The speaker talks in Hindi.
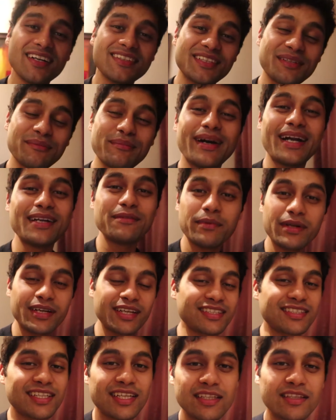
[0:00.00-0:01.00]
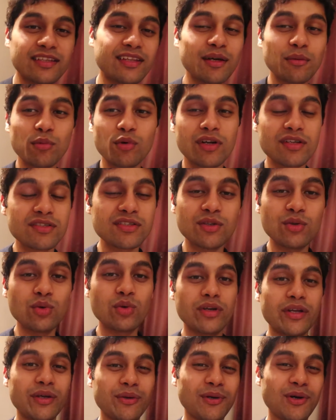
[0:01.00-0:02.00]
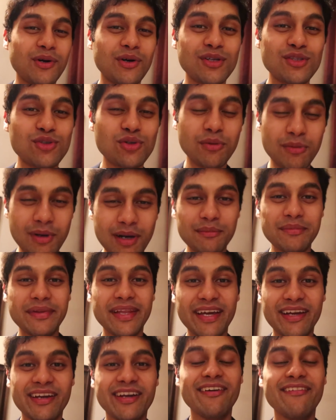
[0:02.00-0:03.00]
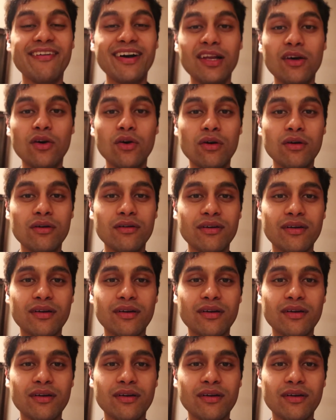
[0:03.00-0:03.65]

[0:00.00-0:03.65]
आज तक बैटमैन के साथ इतना बुरा सलूक नहीं हुआ होगा जो अब आप देखने वाले हो